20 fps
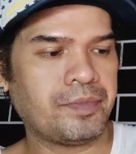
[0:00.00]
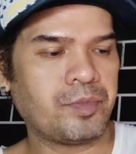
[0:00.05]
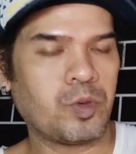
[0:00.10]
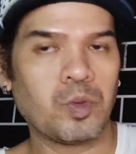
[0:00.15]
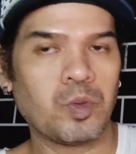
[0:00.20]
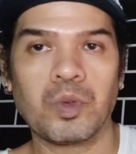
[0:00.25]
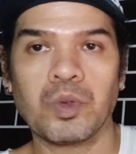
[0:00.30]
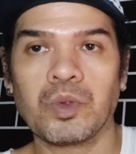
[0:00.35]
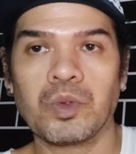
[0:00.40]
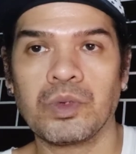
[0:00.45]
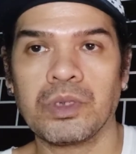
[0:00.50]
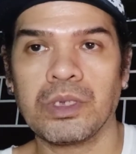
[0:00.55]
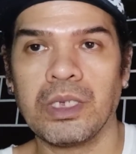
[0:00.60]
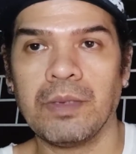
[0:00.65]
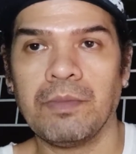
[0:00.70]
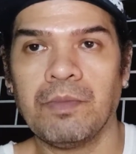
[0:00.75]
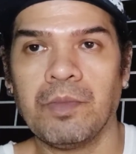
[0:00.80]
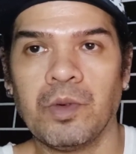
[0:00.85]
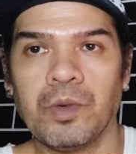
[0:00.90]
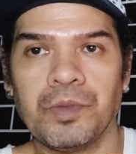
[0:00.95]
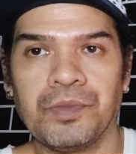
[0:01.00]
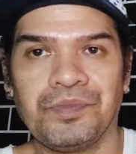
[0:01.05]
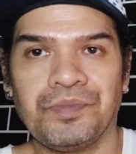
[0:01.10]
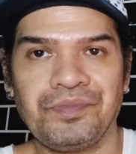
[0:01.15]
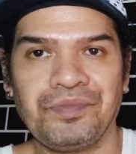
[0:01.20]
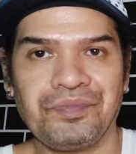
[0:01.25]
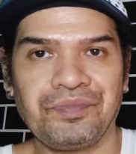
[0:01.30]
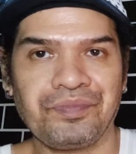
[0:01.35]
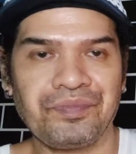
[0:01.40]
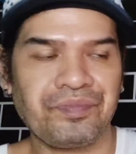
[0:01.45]
kung tutusin mo.
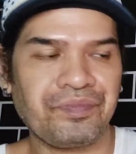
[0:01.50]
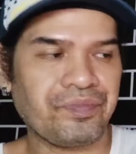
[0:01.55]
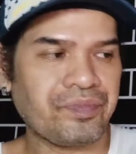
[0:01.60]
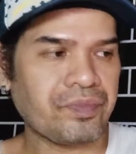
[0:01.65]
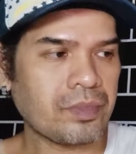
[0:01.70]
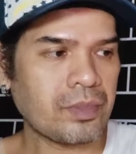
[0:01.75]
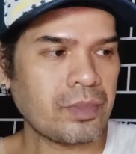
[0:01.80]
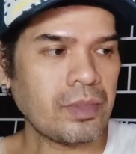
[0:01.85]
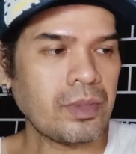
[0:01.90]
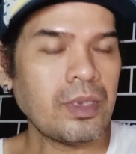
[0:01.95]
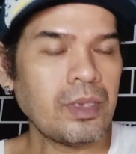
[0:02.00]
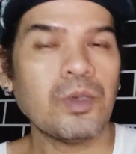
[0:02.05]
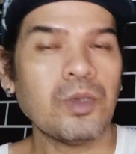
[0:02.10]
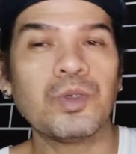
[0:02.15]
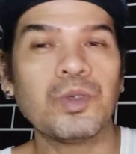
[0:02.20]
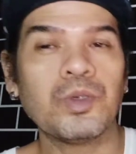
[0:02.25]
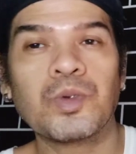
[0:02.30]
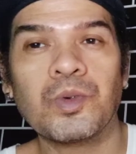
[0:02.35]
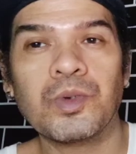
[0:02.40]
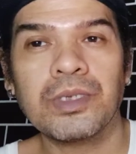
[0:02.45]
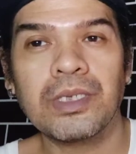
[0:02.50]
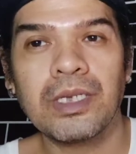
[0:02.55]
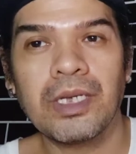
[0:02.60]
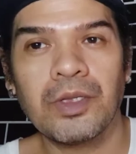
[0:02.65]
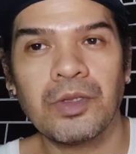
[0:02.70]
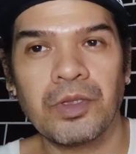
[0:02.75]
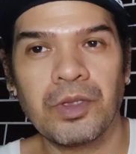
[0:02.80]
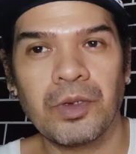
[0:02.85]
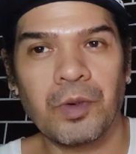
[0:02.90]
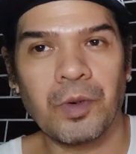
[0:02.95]
Gusto ko kasi
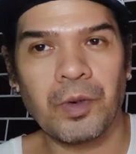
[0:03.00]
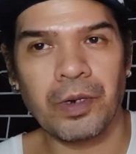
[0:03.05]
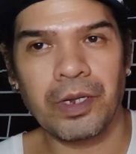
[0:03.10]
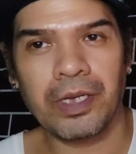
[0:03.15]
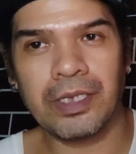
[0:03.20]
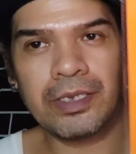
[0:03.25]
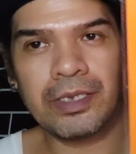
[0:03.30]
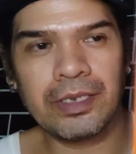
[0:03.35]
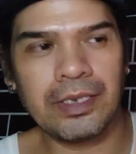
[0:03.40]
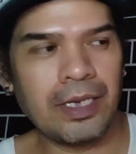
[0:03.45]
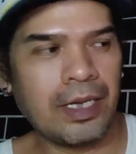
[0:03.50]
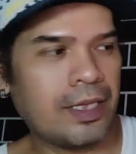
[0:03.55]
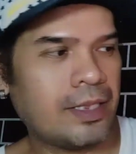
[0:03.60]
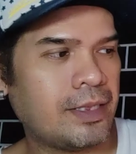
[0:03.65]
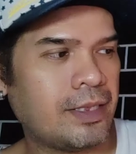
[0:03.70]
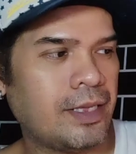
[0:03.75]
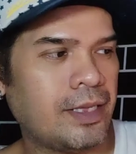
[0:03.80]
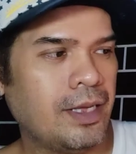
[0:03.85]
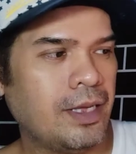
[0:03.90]
ano ng orange yan.